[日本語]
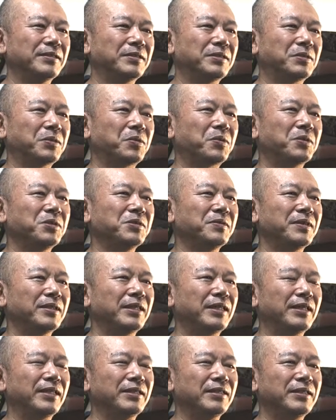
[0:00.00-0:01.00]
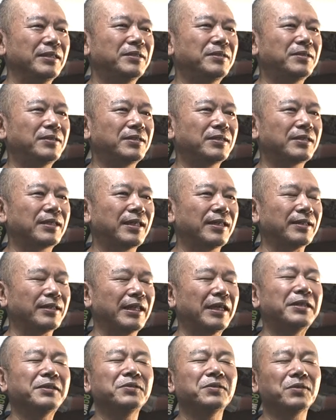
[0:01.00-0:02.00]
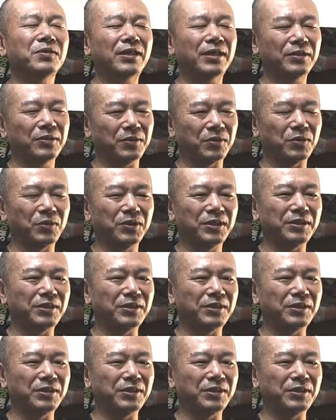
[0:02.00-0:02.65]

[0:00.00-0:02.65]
そこにはねいくつか何度かのト